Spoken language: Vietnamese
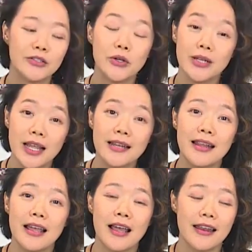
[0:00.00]
Cho nên
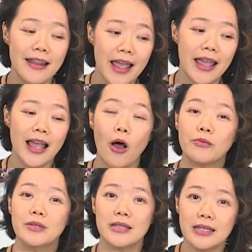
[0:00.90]
để
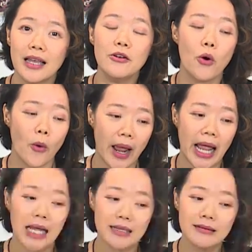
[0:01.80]
học được thiết kế đồ
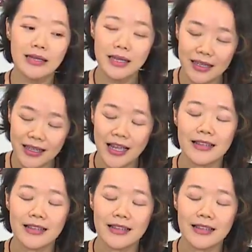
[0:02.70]
họa thì